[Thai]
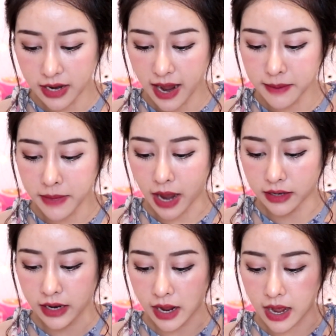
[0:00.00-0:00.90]
หน้าแมต
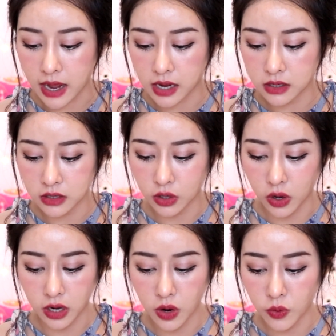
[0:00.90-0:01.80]
นะคะ หล
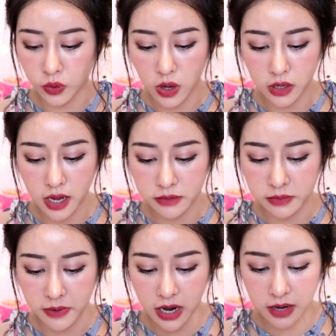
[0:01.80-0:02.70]
อดละ
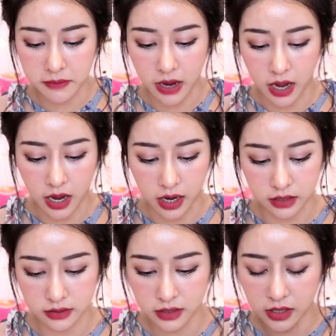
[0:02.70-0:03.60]
695 บาท
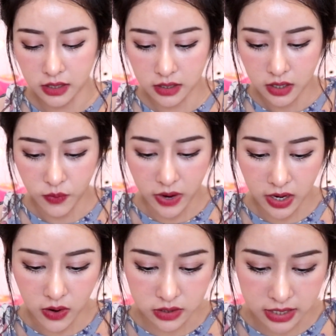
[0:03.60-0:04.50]
ไว้
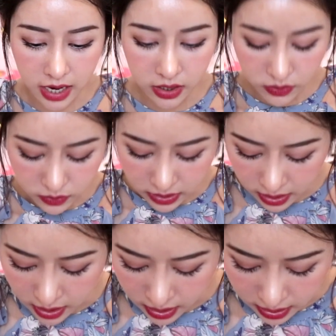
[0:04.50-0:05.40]
ลองใช้ดู
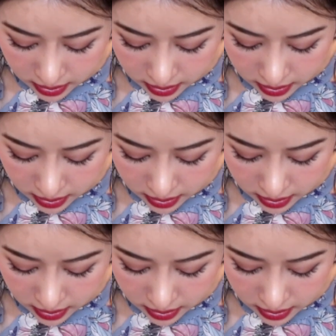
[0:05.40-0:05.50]
นะคะ